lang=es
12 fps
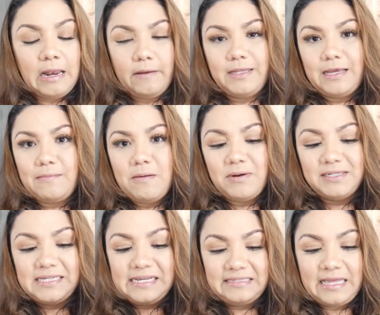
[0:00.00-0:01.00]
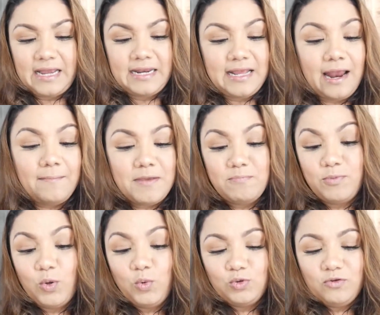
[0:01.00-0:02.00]
La verdad que me parece que está genial. Mis
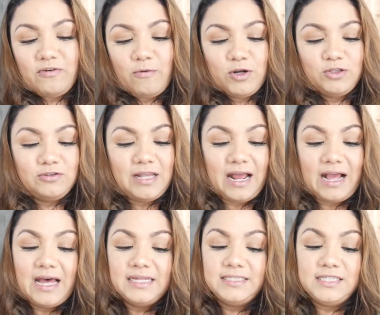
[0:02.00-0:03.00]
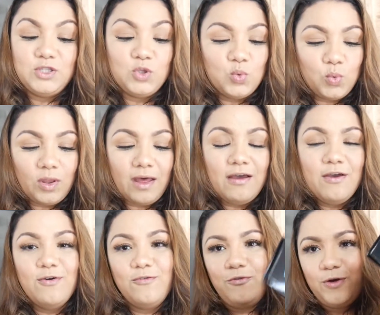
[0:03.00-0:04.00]
productos favoritos de la caja sin duda
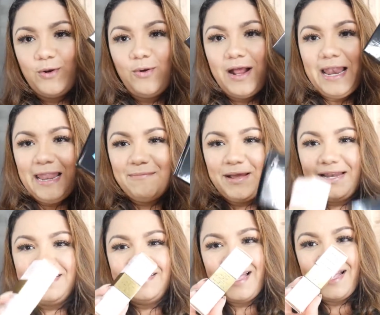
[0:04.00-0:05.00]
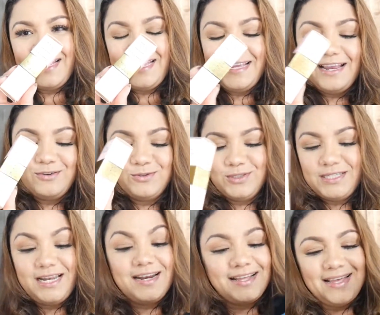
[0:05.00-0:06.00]
fueron la paleta y el concealer,